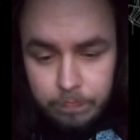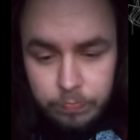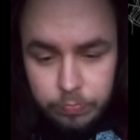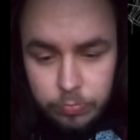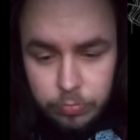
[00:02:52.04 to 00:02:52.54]

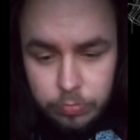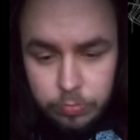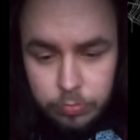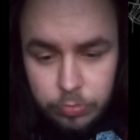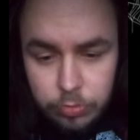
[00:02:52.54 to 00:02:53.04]

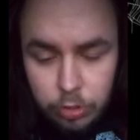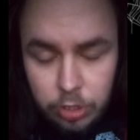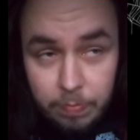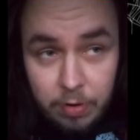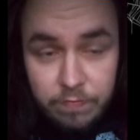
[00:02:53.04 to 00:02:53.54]
Mm, no i
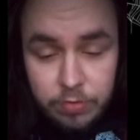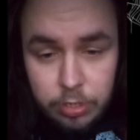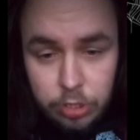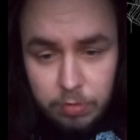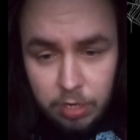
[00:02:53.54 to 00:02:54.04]

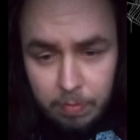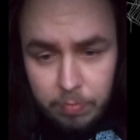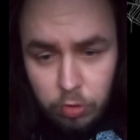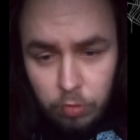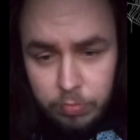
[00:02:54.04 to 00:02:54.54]
naprawdę, to by chyba
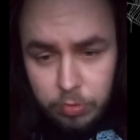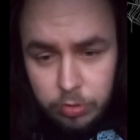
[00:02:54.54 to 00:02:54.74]
byłoby